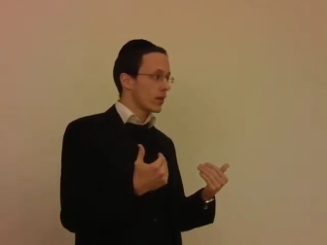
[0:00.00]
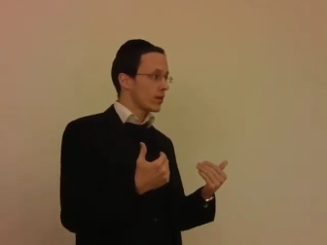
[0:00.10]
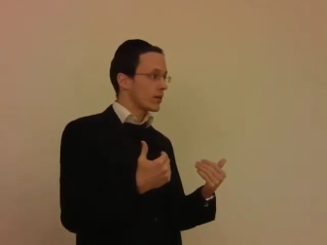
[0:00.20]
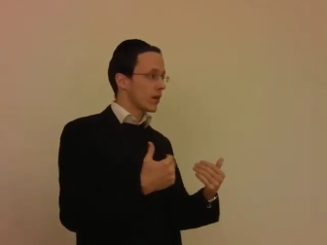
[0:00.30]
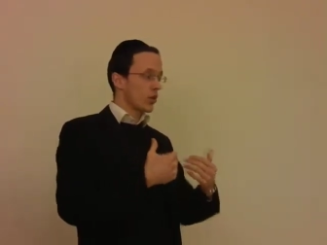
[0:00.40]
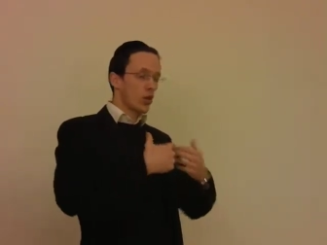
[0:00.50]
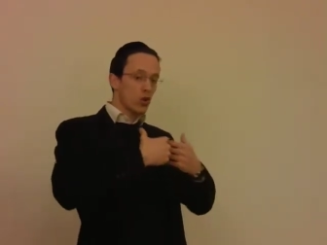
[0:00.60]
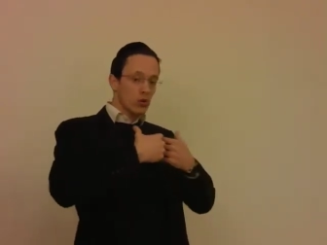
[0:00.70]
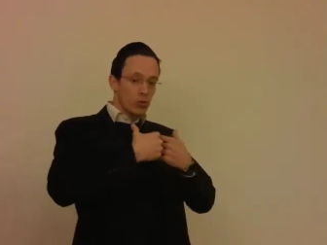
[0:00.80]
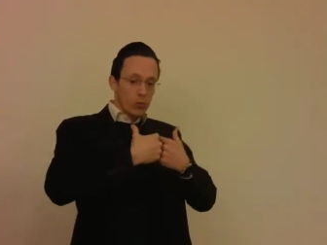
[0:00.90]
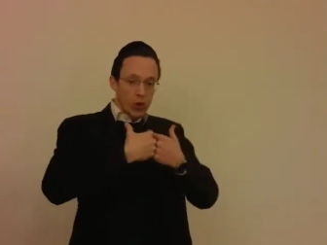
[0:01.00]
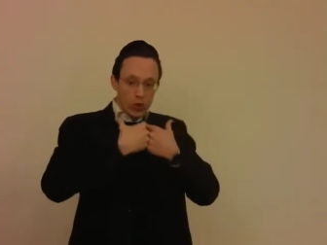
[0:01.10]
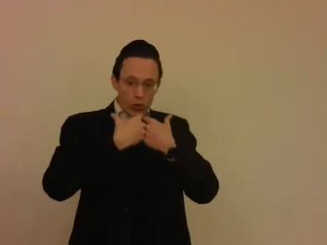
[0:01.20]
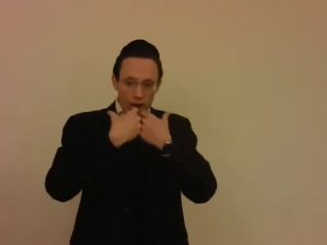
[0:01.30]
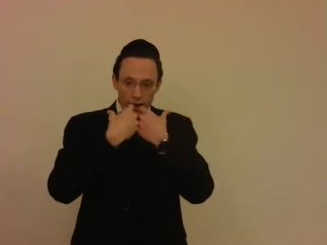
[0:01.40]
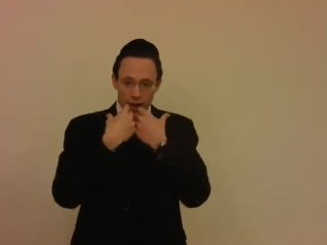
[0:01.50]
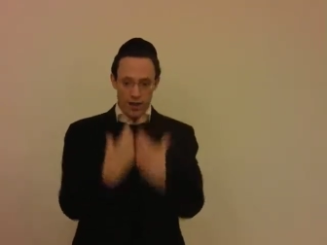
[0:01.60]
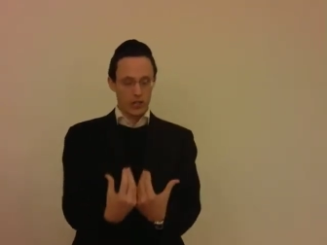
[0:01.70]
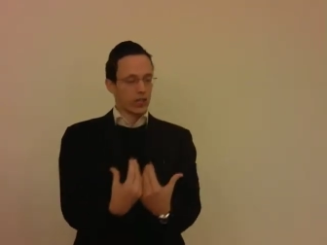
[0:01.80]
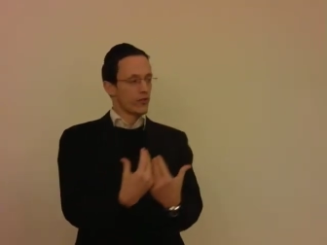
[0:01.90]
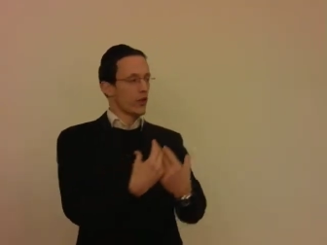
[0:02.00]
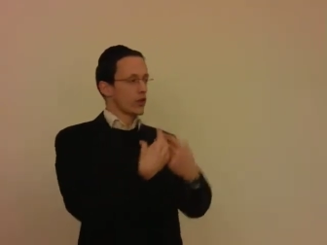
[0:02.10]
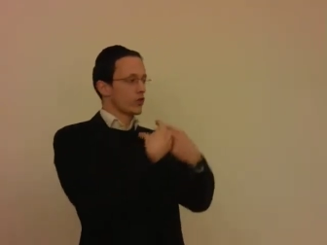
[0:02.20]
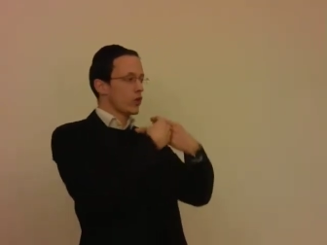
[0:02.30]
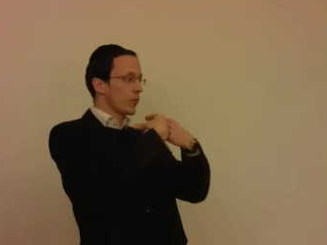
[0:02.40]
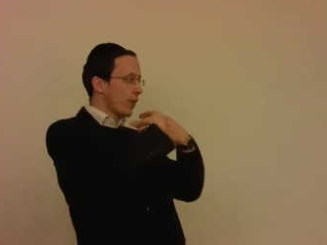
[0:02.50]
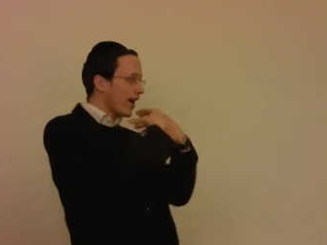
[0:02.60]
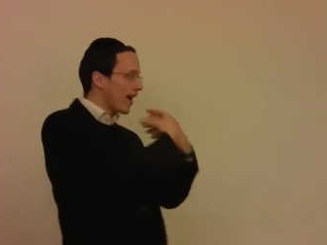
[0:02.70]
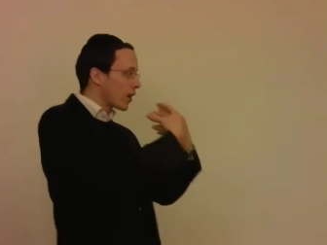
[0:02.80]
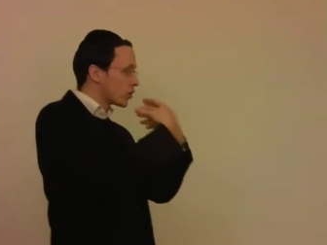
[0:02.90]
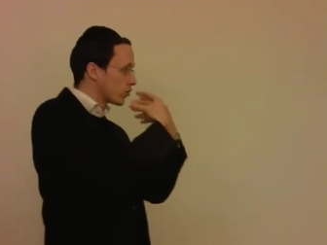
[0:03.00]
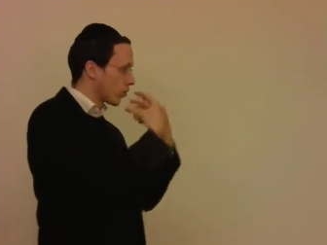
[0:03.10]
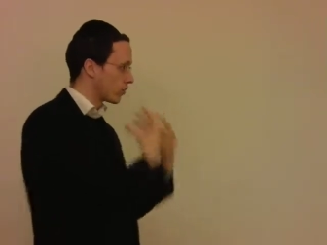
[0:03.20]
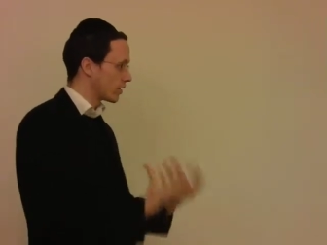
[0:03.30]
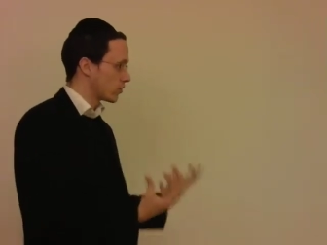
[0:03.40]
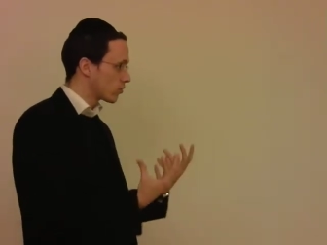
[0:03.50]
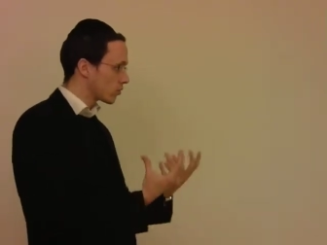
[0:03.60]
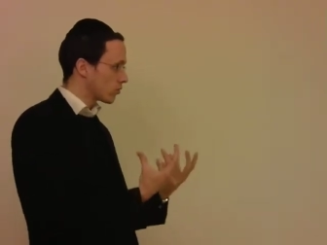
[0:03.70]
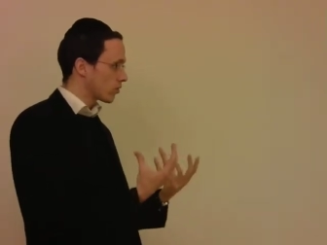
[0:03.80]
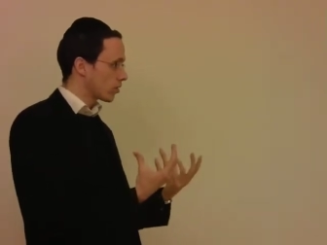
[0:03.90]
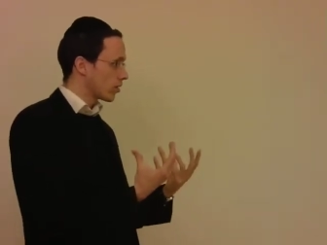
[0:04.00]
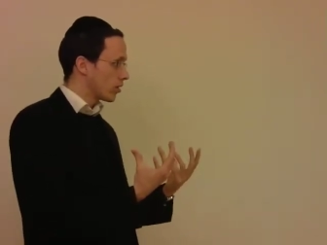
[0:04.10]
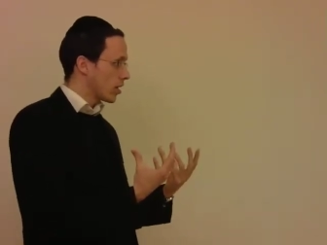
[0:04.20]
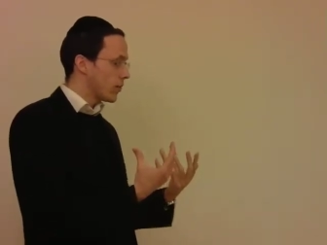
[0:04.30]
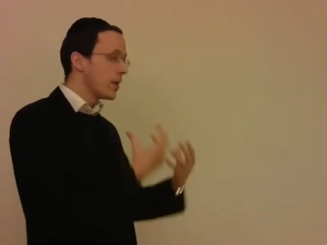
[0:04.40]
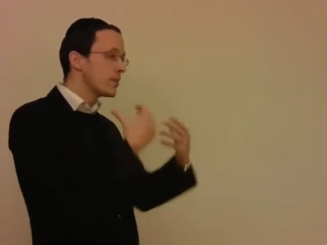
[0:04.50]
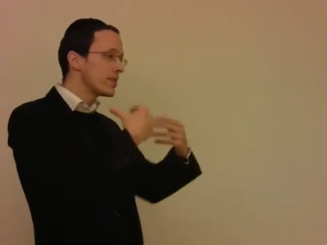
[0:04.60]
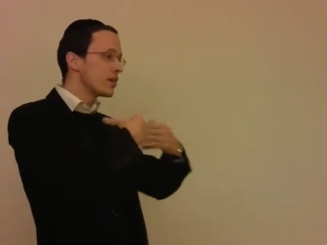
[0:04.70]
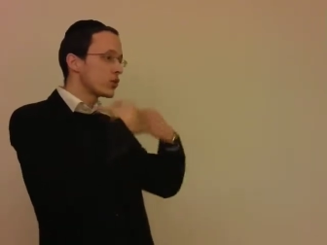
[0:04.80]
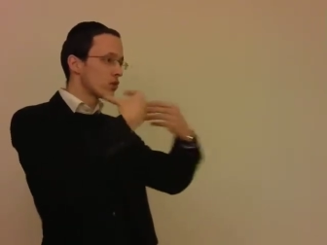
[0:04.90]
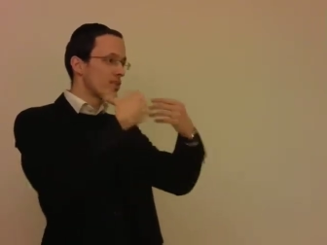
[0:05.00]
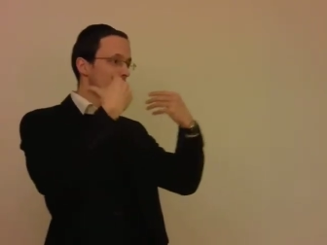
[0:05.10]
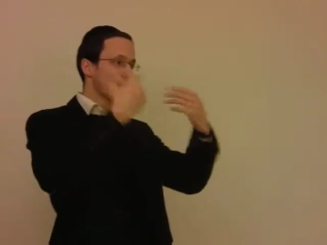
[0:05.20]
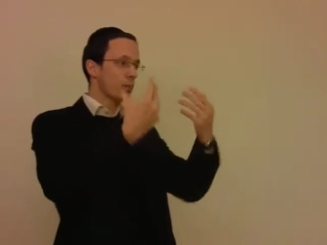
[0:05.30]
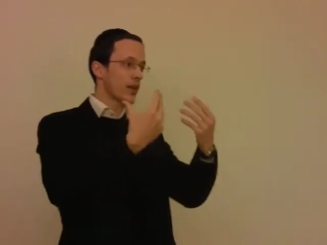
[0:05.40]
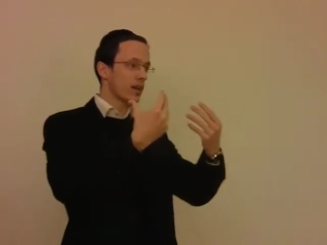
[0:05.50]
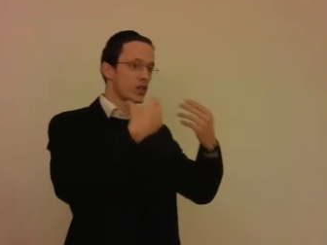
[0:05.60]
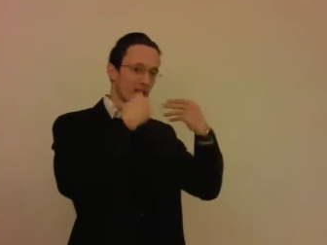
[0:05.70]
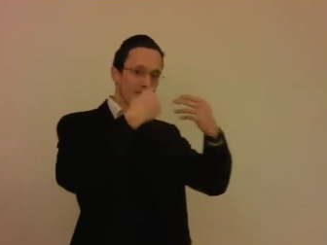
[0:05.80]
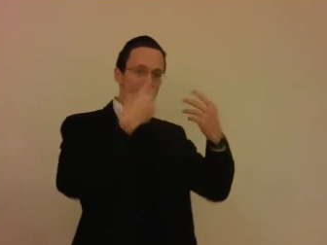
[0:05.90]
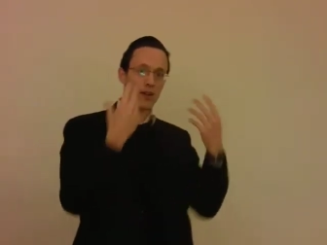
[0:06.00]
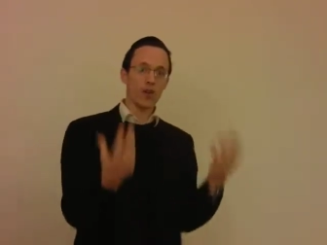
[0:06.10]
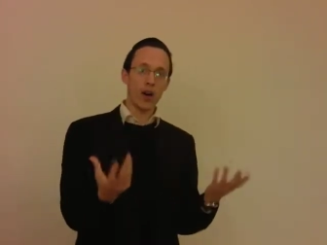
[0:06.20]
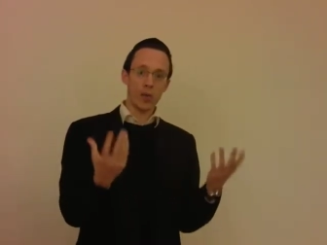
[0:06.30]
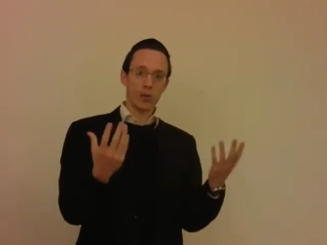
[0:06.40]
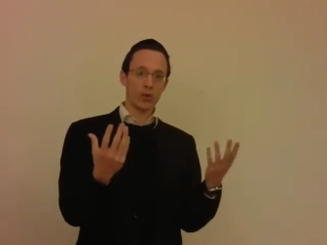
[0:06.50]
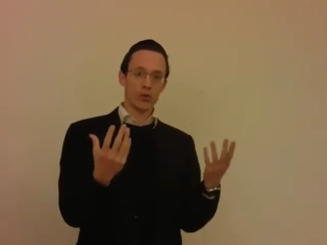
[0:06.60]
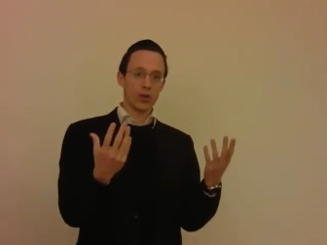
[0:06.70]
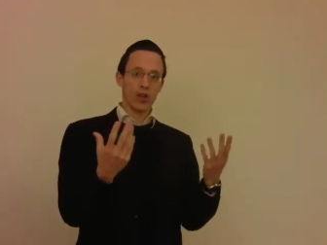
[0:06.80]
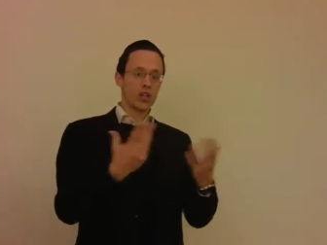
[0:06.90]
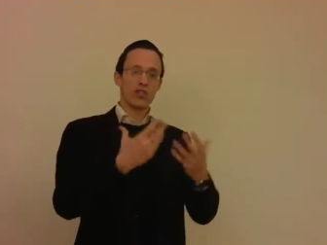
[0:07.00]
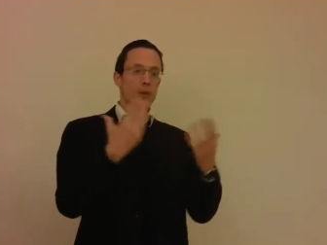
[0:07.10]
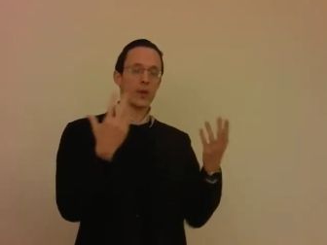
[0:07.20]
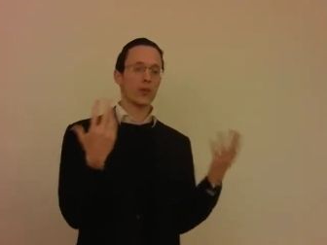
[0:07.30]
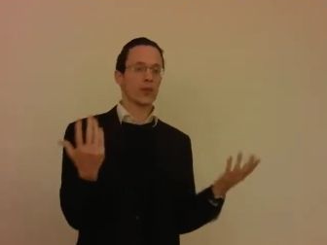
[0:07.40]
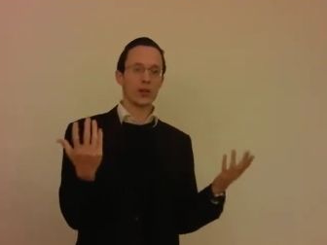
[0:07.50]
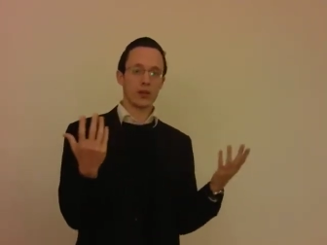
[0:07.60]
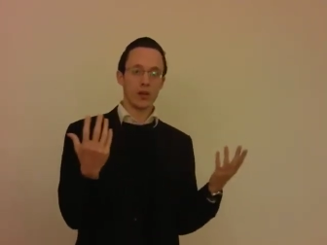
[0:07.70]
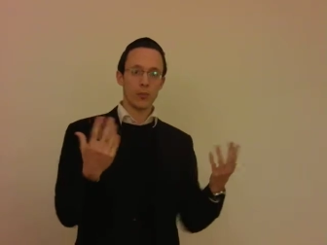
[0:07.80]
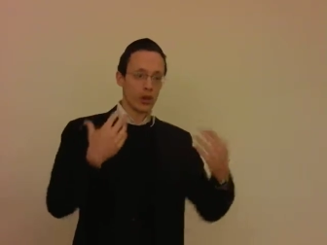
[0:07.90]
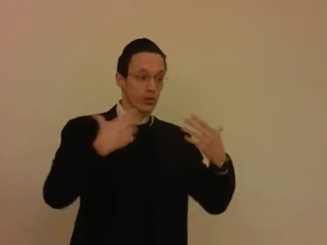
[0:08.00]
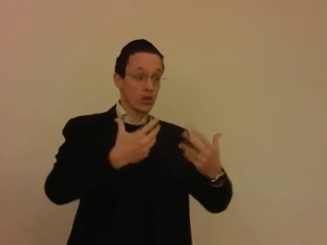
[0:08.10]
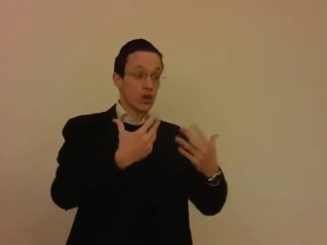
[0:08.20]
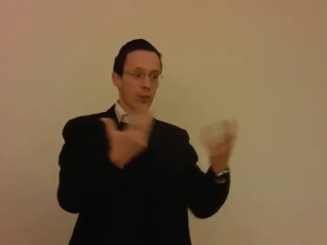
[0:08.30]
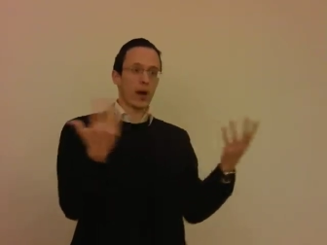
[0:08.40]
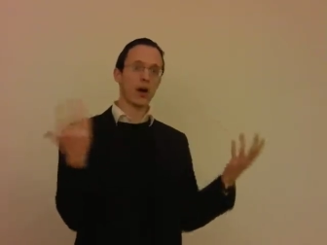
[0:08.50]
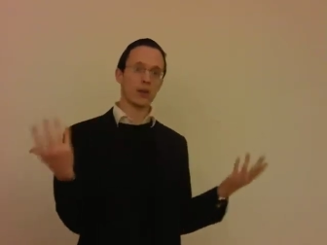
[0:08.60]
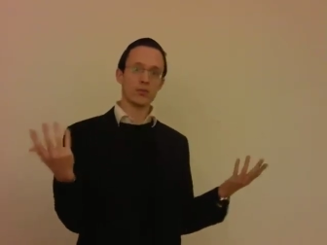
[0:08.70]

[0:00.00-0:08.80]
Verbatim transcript: C'est-à-dire, quand moi je vois un shefa, je vois une bracha devant mes yeux, même si je sais qu'après je risque d'avoir un manque, je ne vais pas y penser. Pour un temps, je la bracha.